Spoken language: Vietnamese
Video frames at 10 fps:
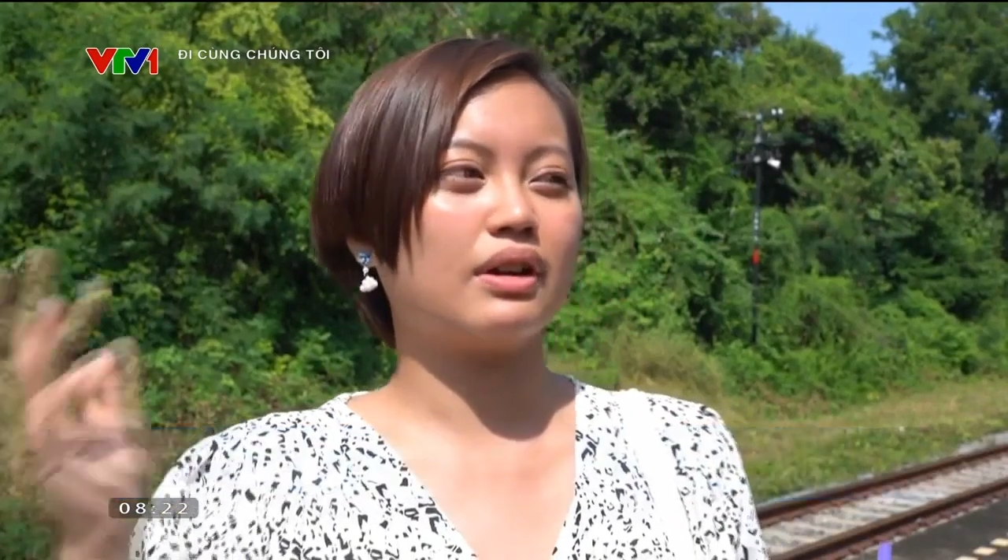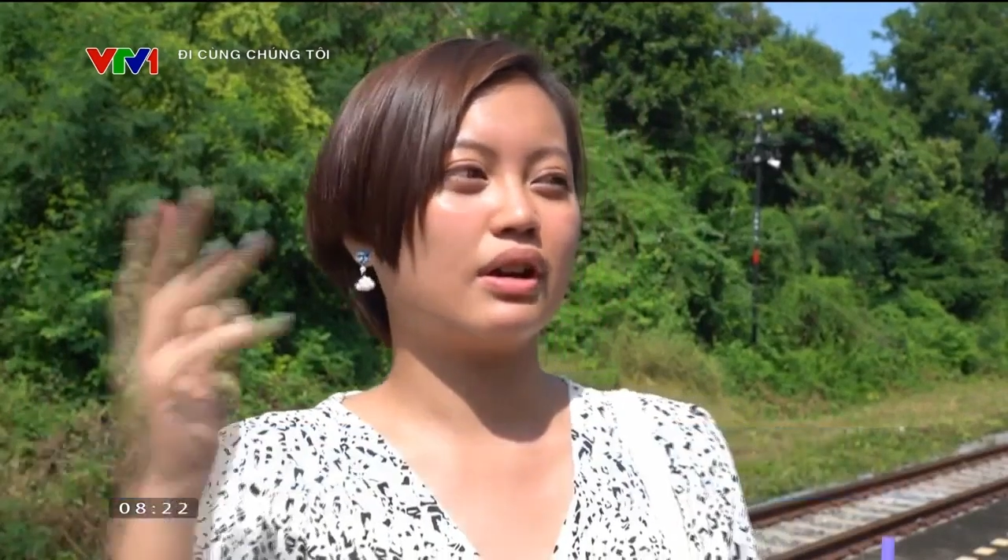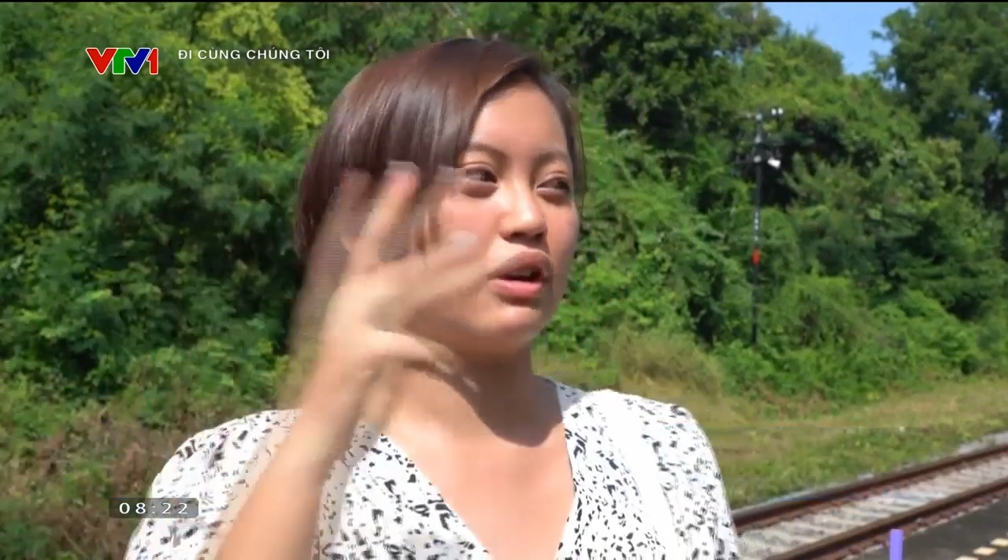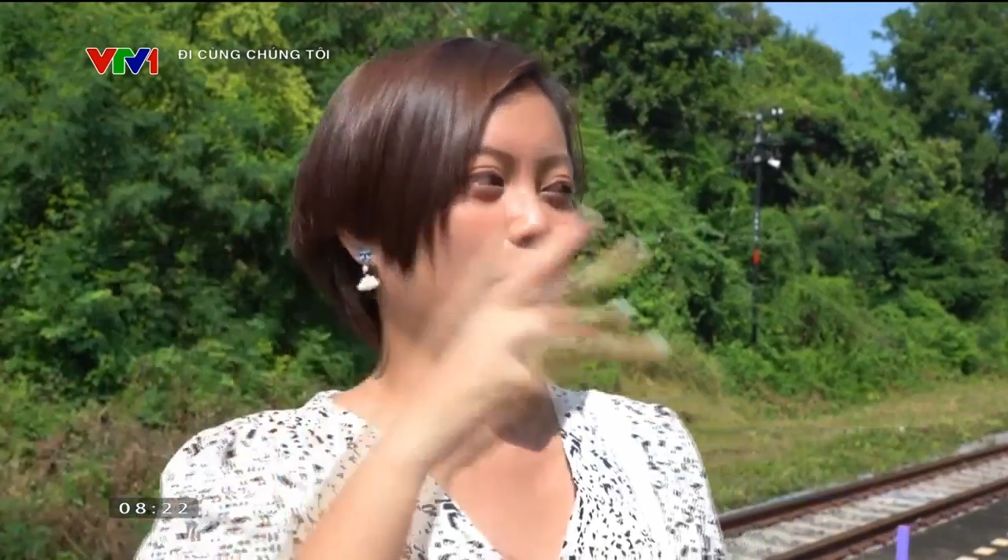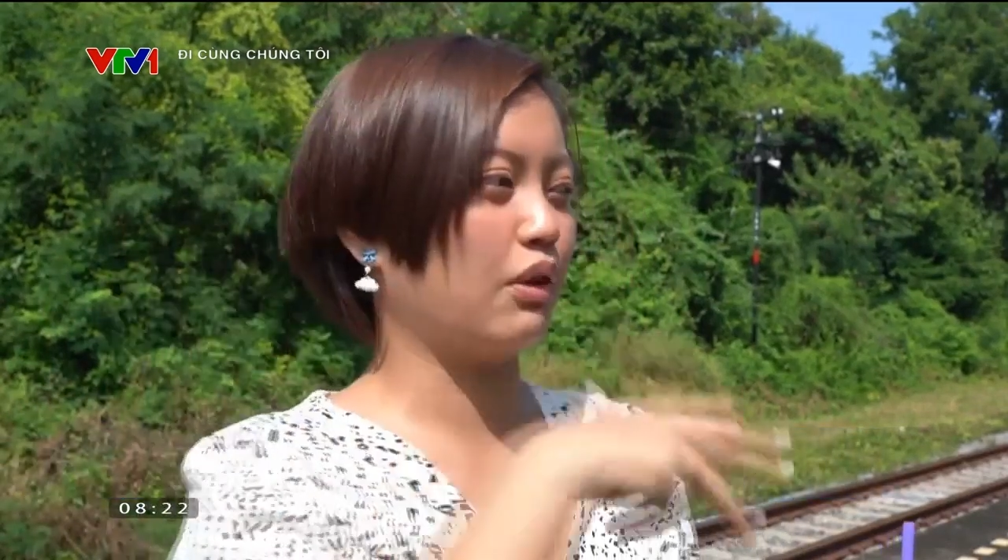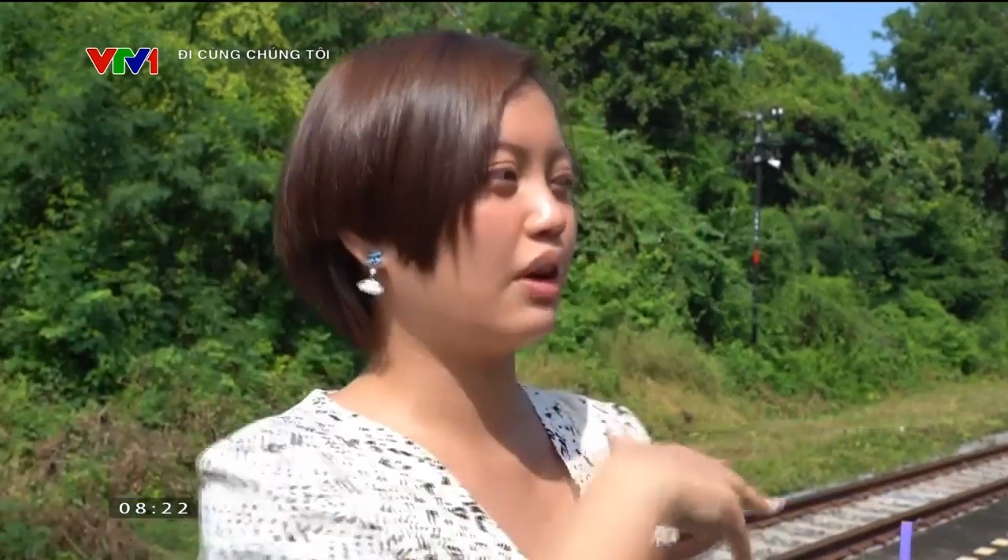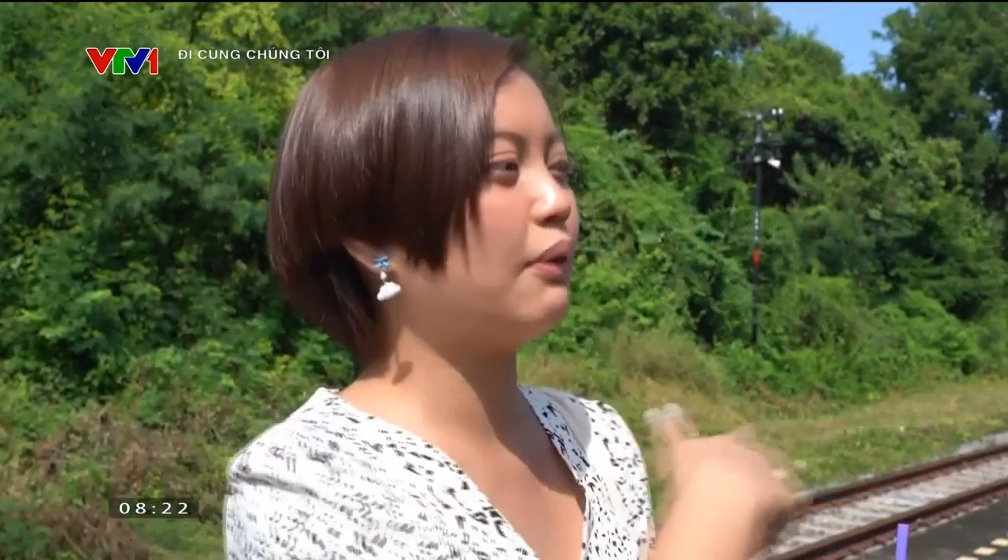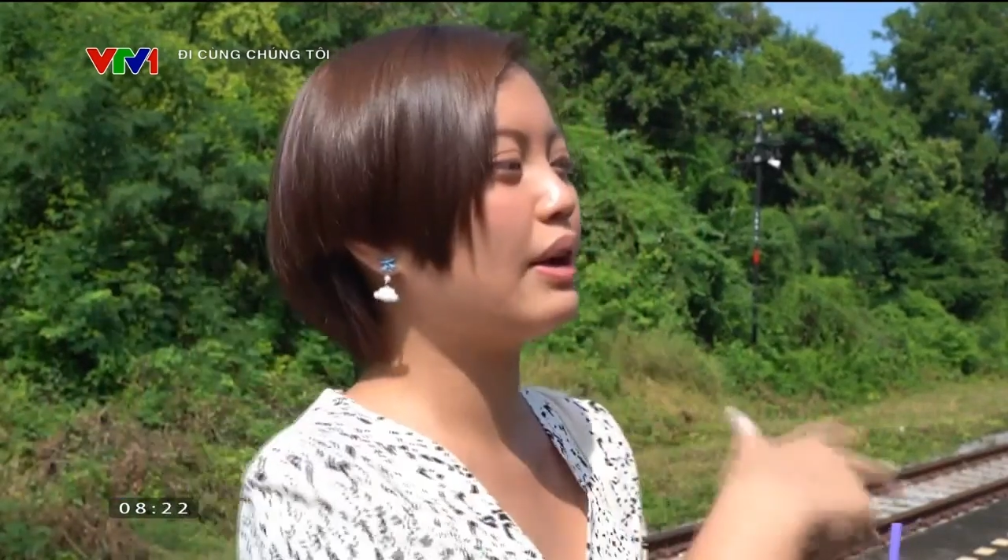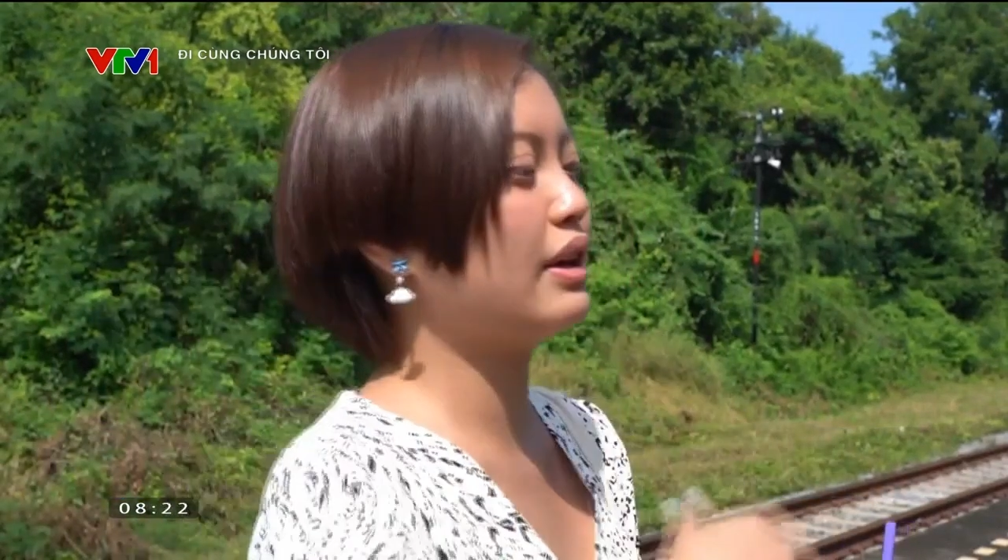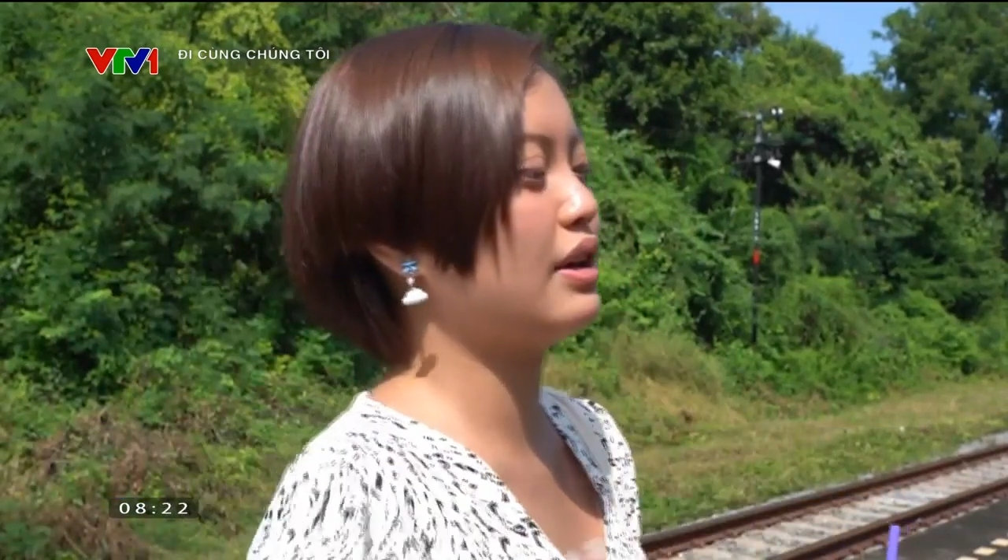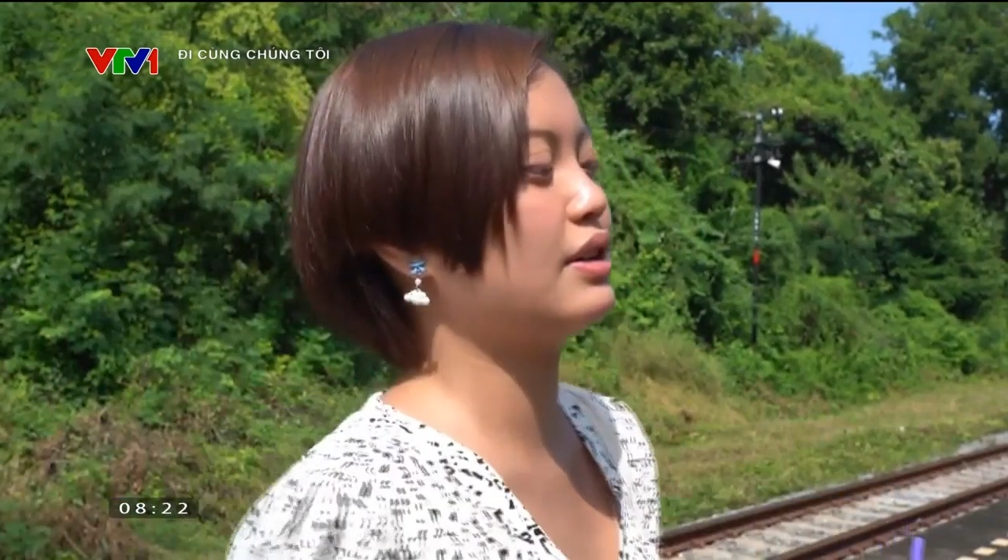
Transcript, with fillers: khi tới Thái Lan